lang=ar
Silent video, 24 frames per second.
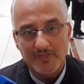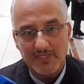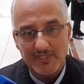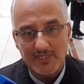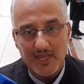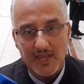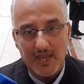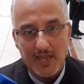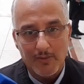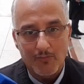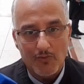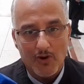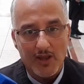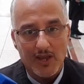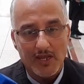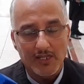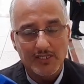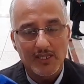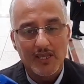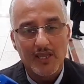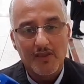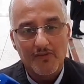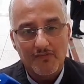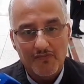بالسراح
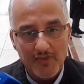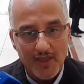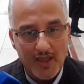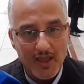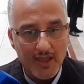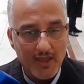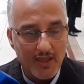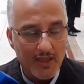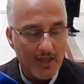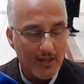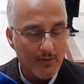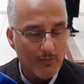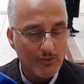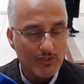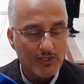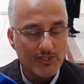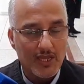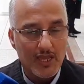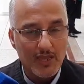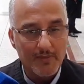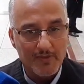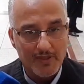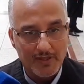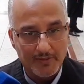المؤقت في حق
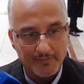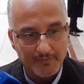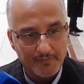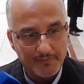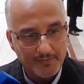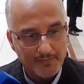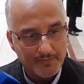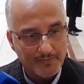المتهمين